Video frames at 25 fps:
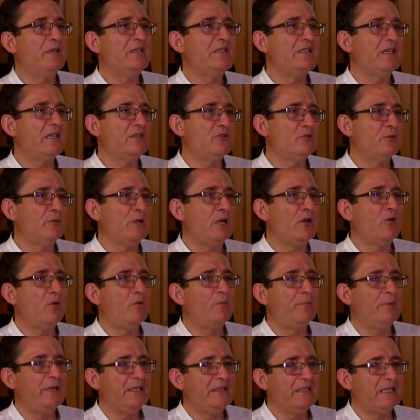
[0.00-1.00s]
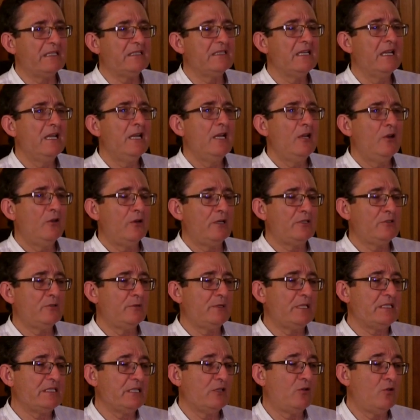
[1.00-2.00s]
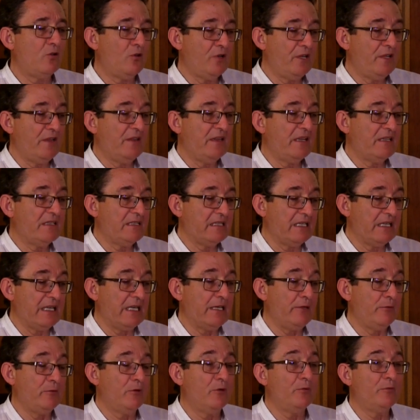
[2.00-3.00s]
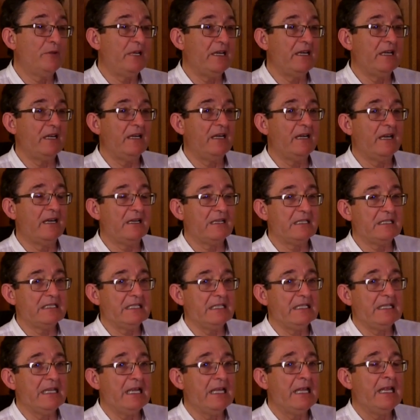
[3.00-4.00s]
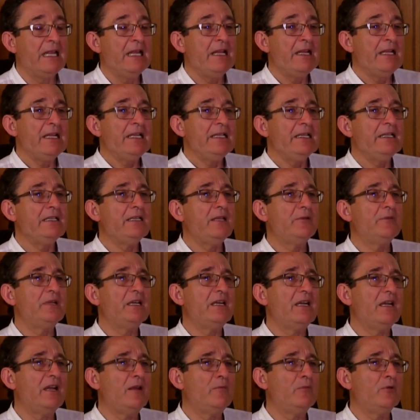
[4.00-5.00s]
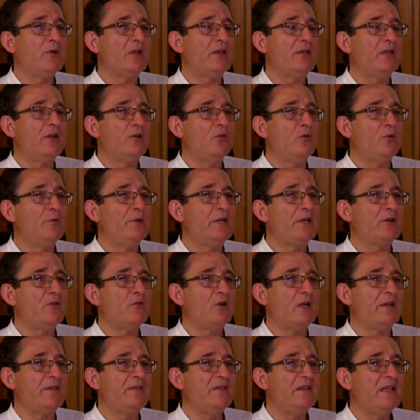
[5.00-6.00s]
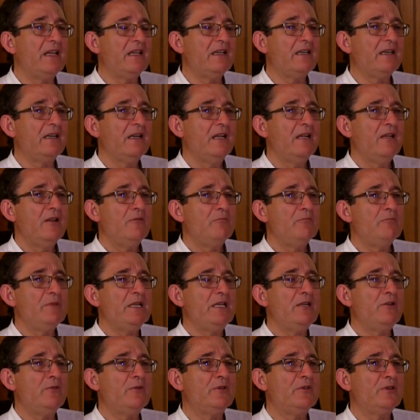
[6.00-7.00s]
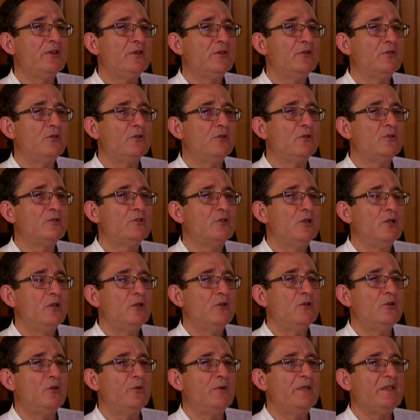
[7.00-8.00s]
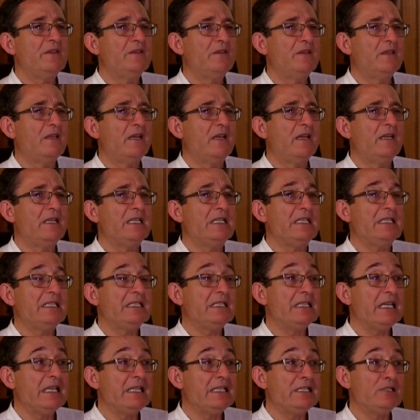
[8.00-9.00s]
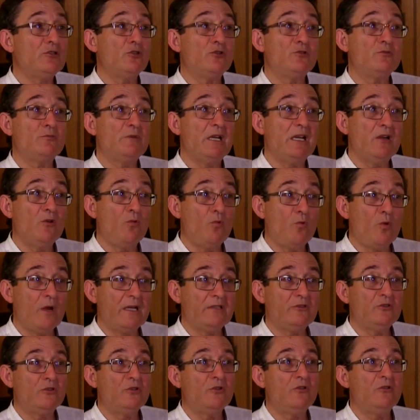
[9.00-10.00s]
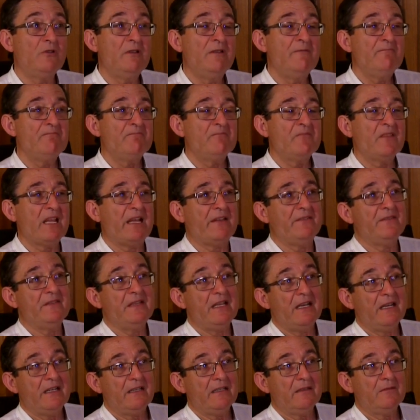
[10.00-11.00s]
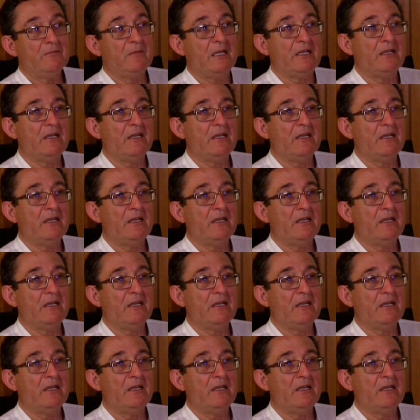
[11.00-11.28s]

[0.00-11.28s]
bien si las obras completas o las obras escogidas, en el libro viene de la reseña, y también en la época del gobierno Aznar, 1996-2004, Aznar